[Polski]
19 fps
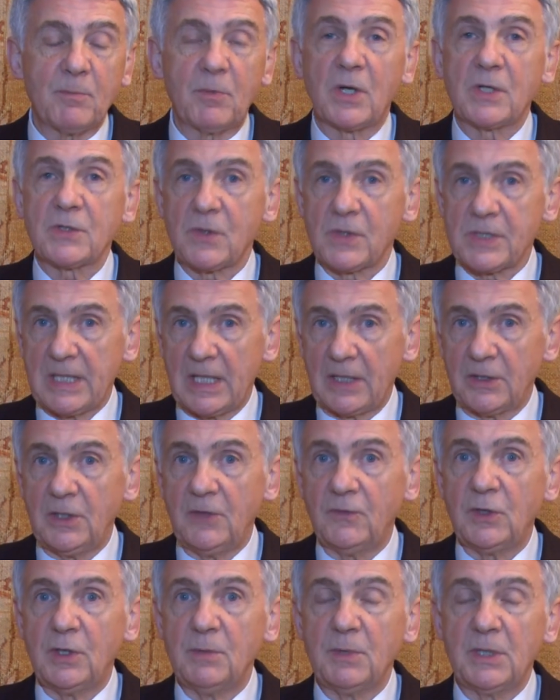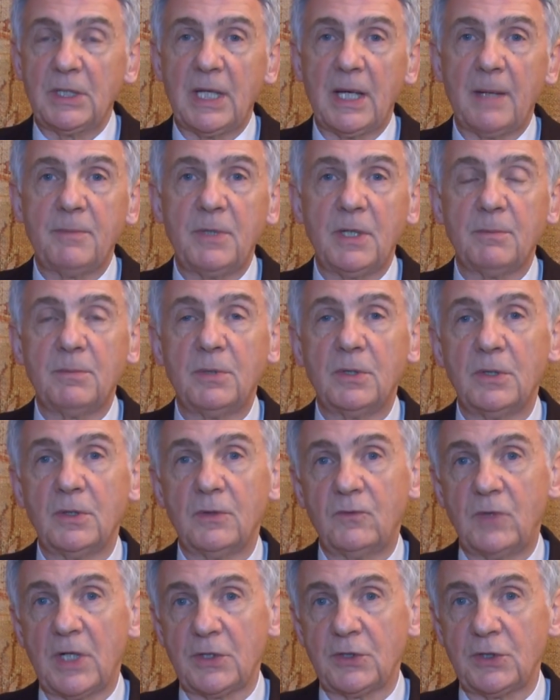Po raz ostatni w tym etapie, bo
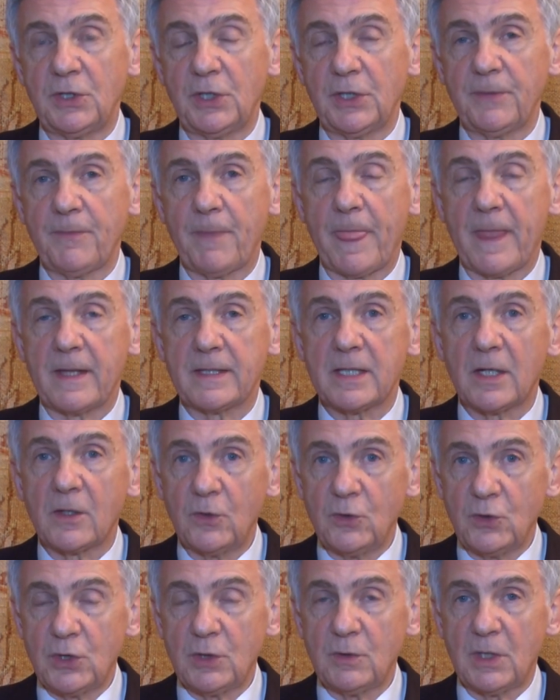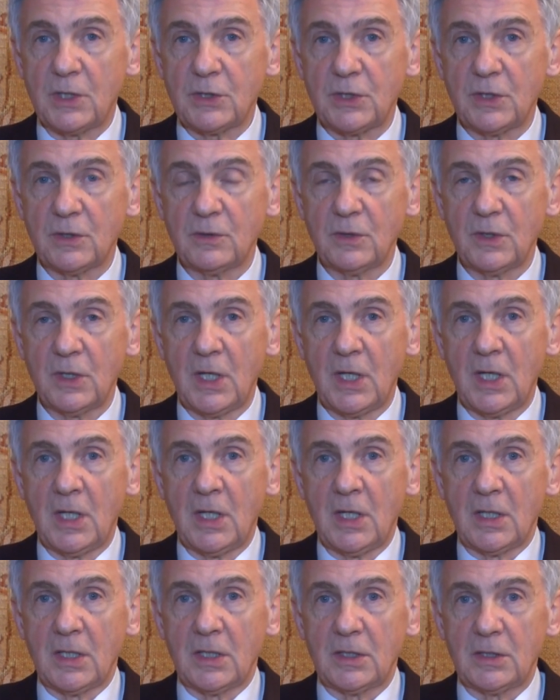właśnie zakończyła się
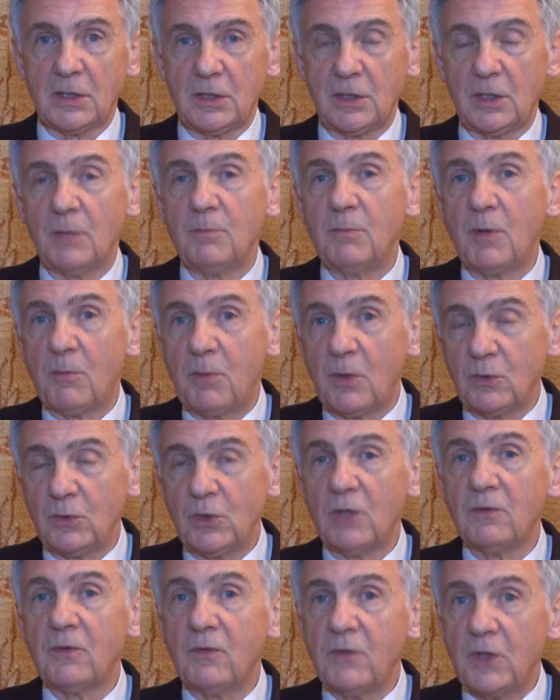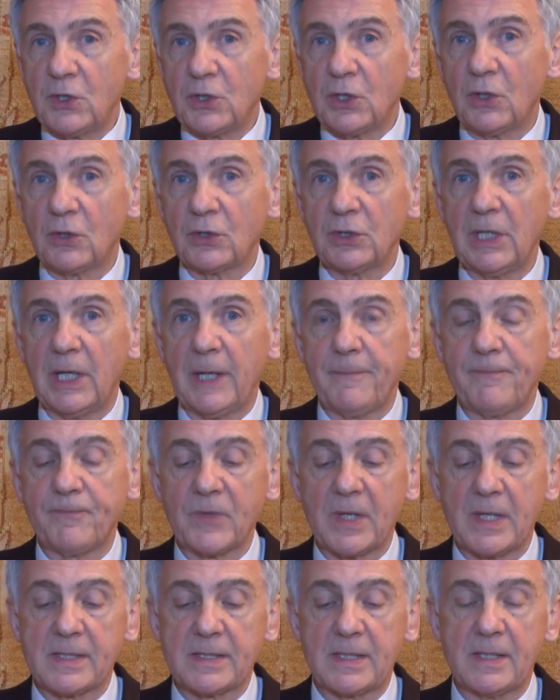e, popołudniowo-wieczorna
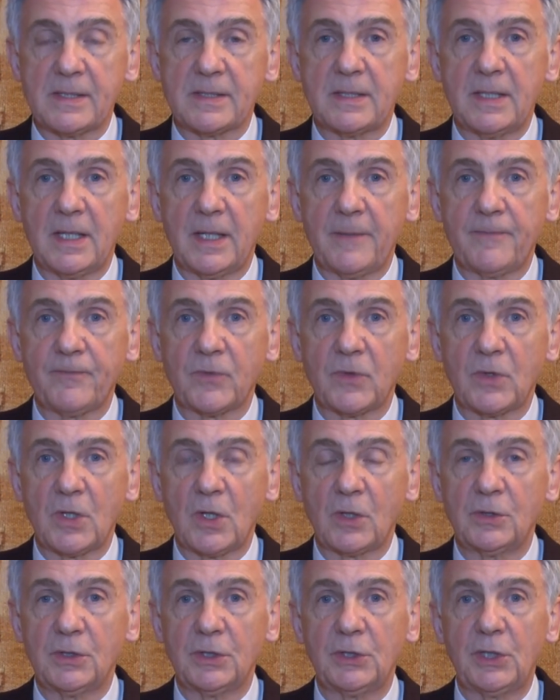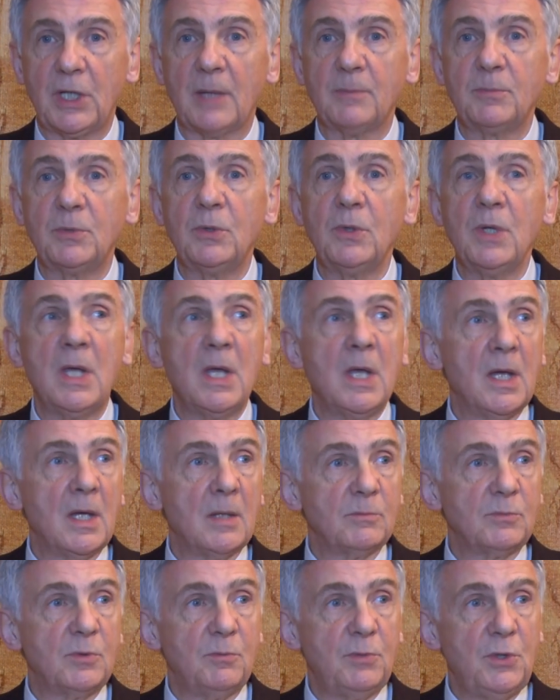sesja tego etapu.
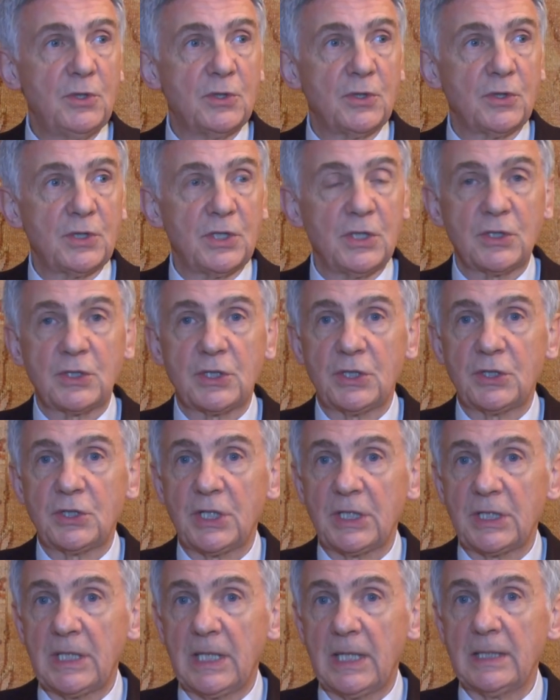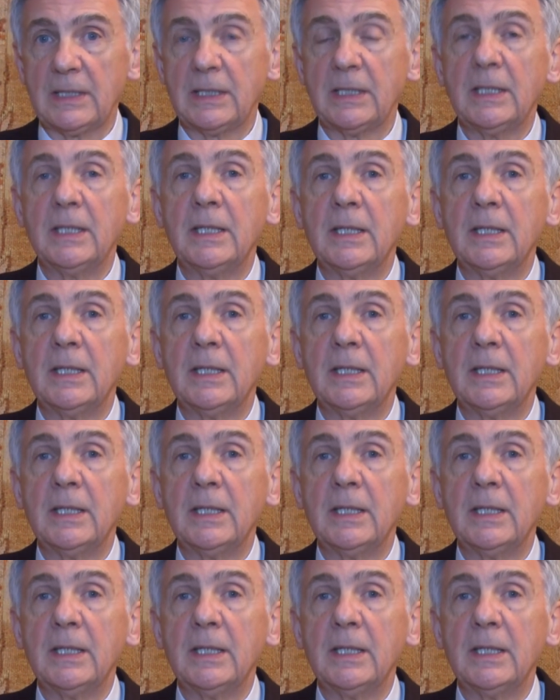Publiczność jeszcze czeka